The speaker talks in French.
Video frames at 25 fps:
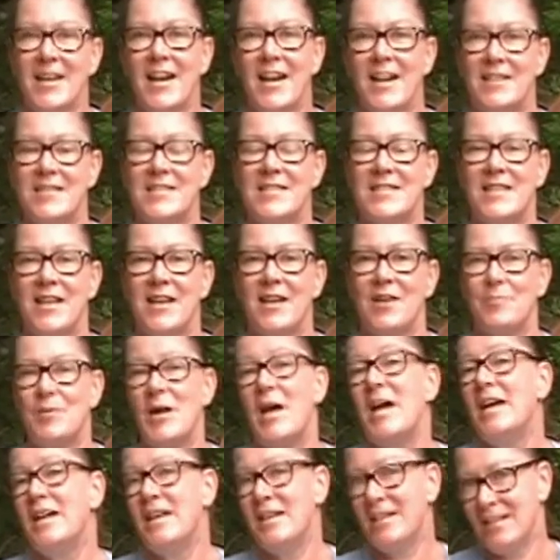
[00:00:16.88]
ensemble
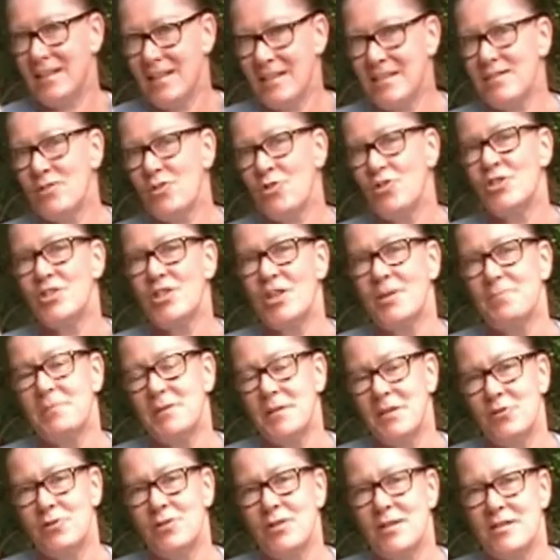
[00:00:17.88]
qu'est-ce qu'un
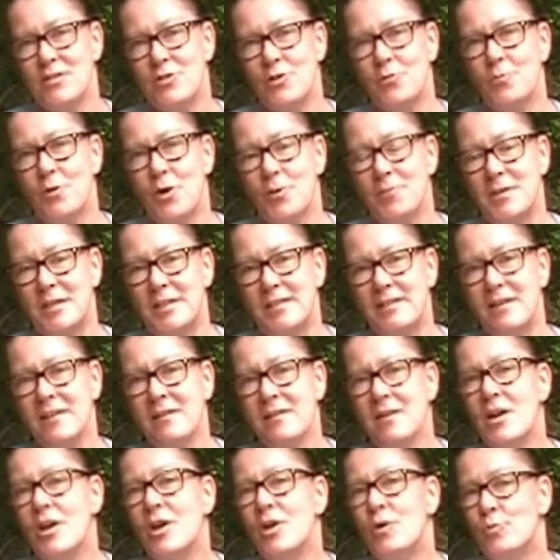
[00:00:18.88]
champignon dans un premier temps,
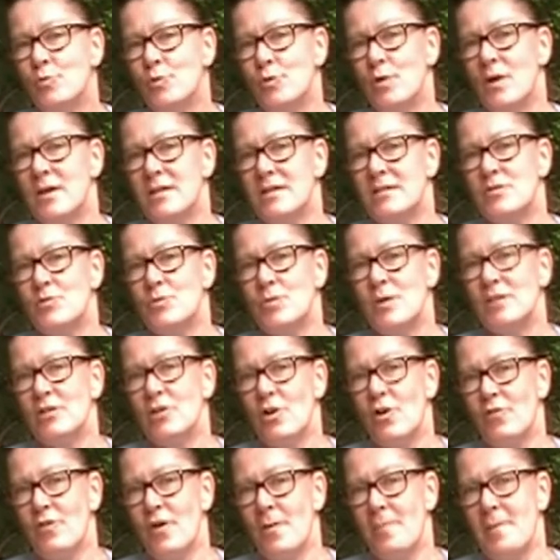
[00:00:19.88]
puis ensuite,
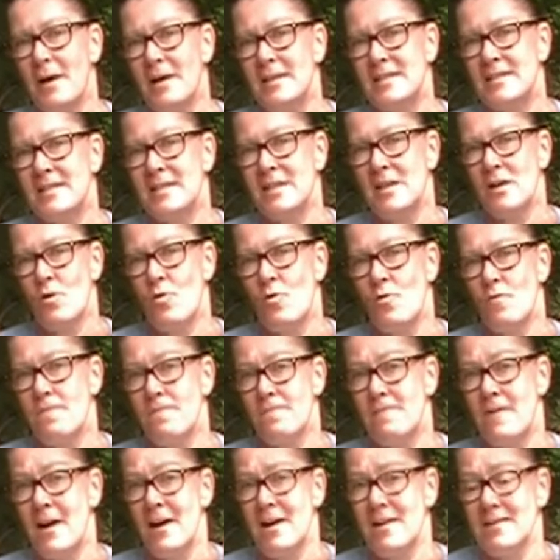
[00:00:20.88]
on va passer aux
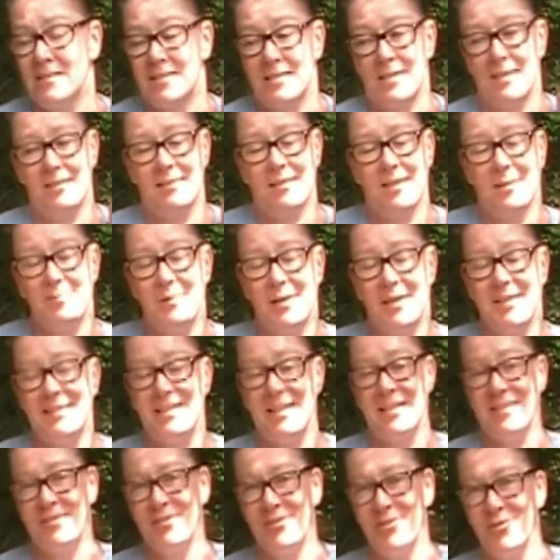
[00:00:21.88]
phases
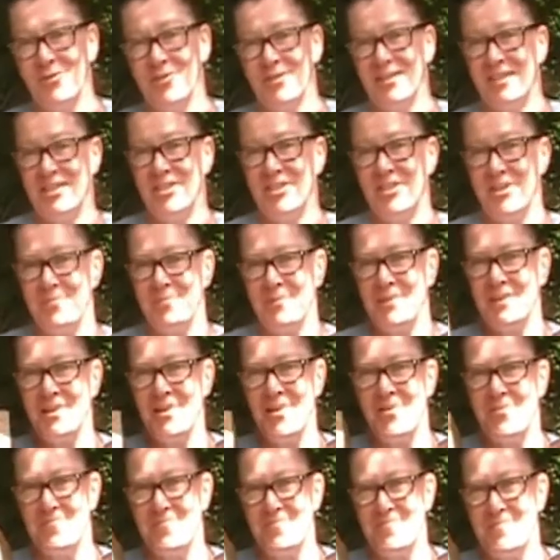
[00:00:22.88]
d'implantation des champignons.